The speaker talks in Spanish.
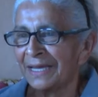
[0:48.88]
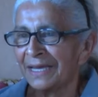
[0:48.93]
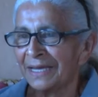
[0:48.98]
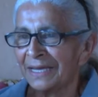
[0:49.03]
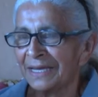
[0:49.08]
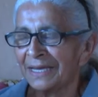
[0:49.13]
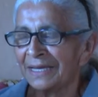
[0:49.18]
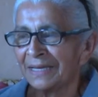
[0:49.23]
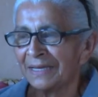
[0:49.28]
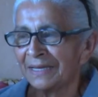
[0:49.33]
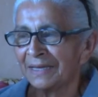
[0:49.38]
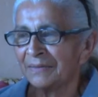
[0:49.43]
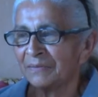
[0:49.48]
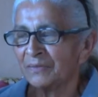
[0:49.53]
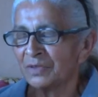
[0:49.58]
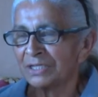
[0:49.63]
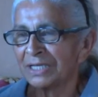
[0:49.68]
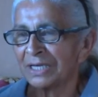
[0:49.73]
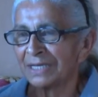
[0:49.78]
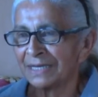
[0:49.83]
Eh,
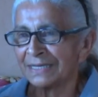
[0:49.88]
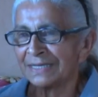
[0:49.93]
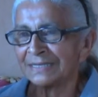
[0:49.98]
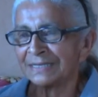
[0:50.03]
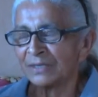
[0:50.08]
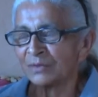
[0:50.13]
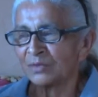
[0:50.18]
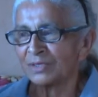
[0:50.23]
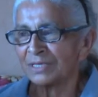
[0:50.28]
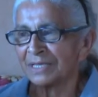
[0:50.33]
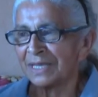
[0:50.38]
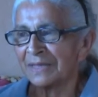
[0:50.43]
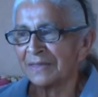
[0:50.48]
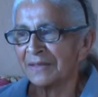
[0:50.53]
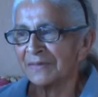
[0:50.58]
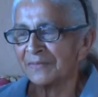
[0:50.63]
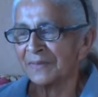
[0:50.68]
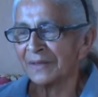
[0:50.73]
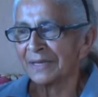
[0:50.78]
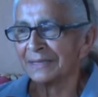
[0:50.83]
muchas gracias a
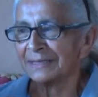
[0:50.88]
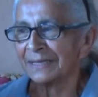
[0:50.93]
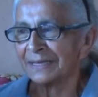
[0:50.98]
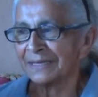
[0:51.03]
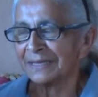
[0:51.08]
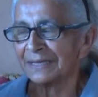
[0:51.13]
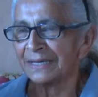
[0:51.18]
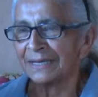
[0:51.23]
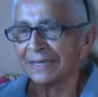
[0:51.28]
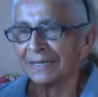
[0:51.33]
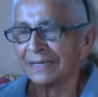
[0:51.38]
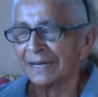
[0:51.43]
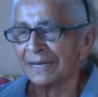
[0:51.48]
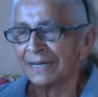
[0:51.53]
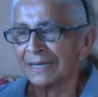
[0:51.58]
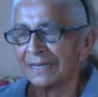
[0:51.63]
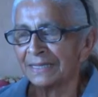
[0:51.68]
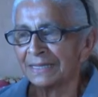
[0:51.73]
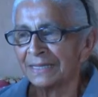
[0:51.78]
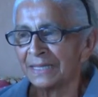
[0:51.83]
ustedes, ¿verdad?, de
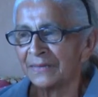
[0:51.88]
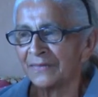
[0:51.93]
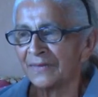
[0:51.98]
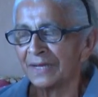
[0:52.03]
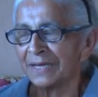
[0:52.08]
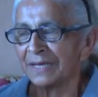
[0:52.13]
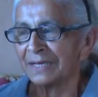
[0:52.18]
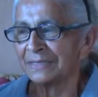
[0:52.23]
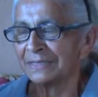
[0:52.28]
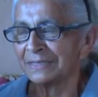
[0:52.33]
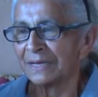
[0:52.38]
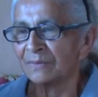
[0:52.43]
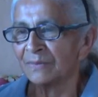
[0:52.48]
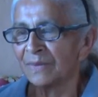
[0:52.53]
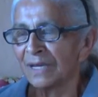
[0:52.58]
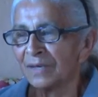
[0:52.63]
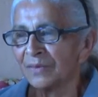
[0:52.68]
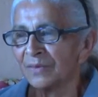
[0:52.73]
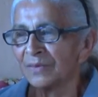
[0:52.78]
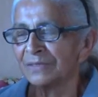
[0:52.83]
Canal TV San
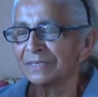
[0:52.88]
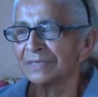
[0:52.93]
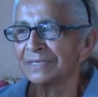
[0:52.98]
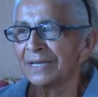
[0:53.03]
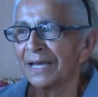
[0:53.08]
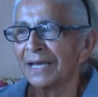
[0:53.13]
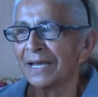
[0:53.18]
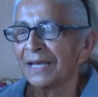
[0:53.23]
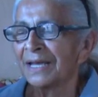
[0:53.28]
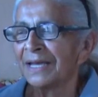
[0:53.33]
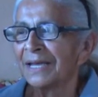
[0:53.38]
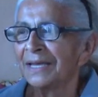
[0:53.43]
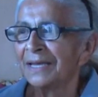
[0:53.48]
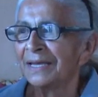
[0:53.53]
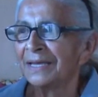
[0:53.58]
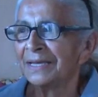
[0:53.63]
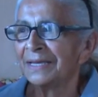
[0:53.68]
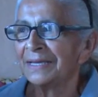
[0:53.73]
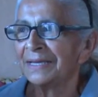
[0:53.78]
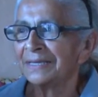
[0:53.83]
Marcos,
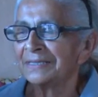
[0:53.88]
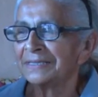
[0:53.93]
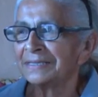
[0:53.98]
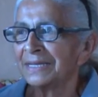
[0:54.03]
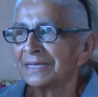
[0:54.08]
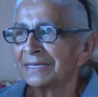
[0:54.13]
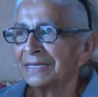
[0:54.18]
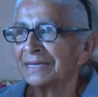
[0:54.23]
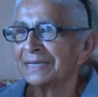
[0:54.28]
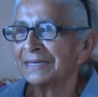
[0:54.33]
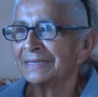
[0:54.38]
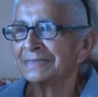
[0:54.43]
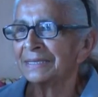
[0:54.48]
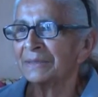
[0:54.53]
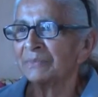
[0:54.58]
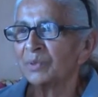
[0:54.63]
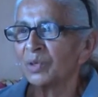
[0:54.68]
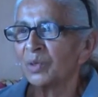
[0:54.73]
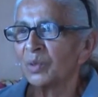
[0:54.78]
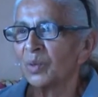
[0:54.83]
eh, ya que
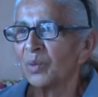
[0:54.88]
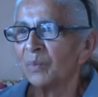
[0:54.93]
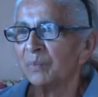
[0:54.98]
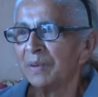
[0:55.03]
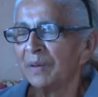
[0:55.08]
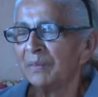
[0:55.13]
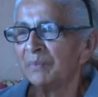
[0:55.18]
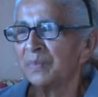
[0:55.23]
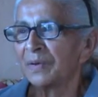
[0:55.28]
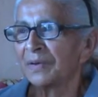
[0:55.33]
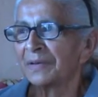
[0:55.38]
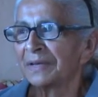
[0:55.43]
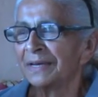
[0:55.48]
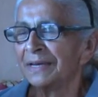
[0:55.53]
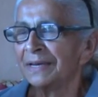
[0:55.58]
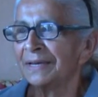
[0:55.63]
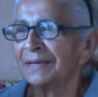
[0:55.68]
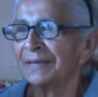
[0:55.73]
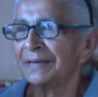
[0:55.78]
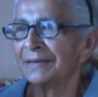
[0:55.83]
se preocupan
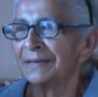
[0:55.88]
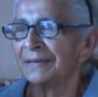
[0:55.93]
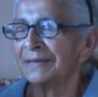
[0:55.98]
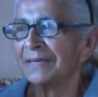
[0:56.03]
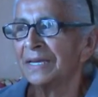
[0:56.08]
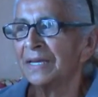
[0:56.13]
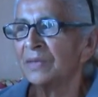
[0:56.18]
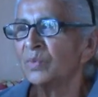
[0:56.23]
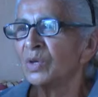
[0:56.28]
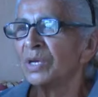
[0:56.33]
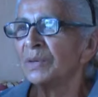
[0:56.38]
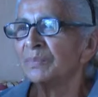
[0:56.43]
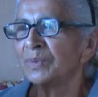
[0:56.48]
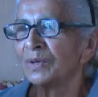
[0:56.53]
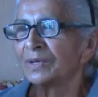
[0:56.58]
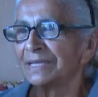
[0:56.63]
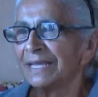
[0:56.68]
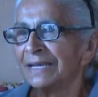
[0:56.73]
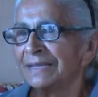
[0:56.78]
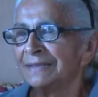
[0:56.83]
porque es muy
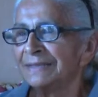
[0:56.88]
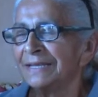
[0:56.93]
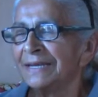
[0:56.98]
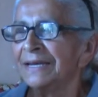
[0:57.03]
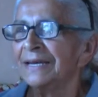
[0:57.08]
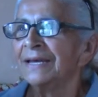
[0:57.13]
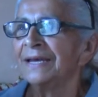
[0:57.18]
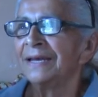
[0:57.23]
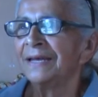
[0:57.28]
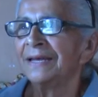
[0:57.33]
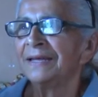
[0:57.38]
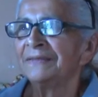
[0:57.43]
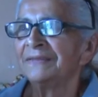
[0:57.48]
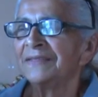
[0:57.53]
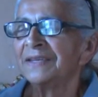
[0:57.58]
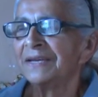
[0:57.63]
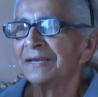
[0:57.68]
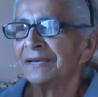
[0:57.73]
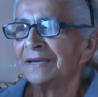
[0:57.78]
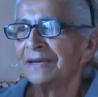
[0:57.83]
importante
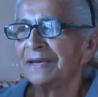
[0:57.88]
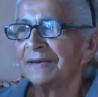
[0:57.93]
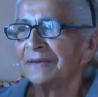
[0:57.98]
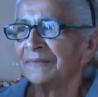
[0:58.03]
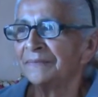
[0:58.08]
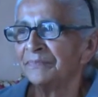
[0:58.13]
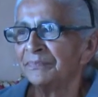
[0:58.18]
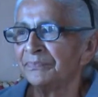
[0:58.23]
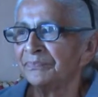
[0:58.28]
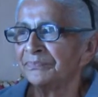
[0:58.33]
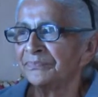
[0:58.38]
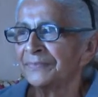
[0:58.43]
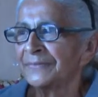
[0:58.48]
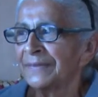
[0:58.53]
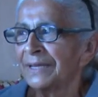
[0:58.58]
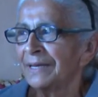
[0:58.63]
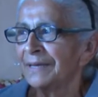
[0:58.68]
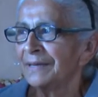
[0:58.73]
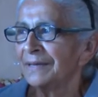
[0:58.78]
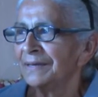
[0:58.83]
de que mm,
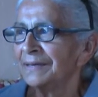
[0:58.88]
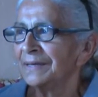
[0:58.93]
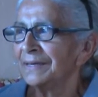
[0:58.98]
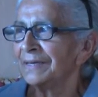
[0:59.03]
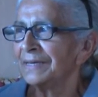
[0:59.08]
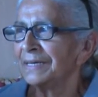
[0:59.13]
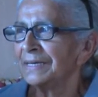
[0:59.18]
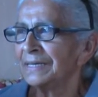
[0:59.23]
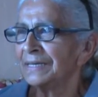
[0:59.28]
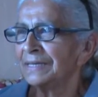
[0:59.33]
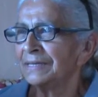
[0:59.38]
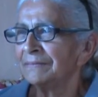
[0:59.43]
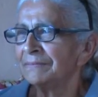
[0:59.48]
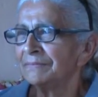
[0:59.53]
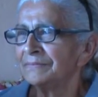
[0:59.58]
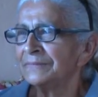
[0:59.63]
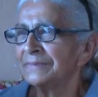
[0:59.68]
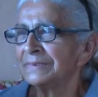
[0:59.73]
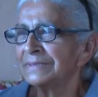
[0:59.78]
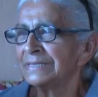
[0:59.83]
eh,
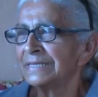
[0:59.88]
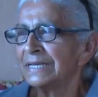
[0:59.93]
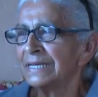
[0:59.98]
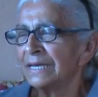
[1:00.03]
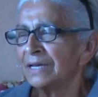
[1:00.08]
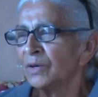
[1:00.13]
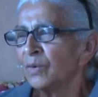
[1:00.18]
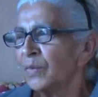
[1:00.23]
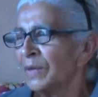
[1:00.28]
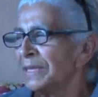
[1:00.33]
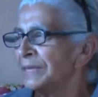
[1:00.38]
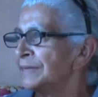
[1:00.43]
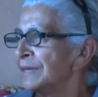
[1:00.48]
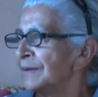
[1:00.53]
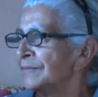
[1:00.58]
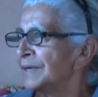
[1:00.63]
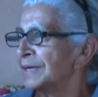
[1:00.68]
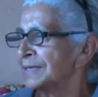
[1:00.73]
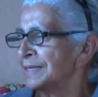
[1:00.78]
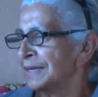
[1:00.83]
eh, se den
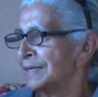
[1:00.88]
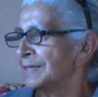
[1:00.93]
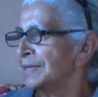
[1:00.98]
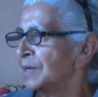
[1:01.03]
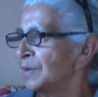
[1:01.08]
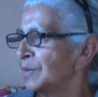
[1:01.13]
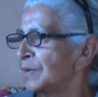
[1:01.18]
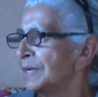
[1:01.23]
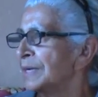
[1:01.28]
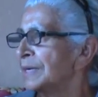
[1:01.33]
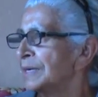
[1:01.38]
cuenta, ¿verdad?, de lo que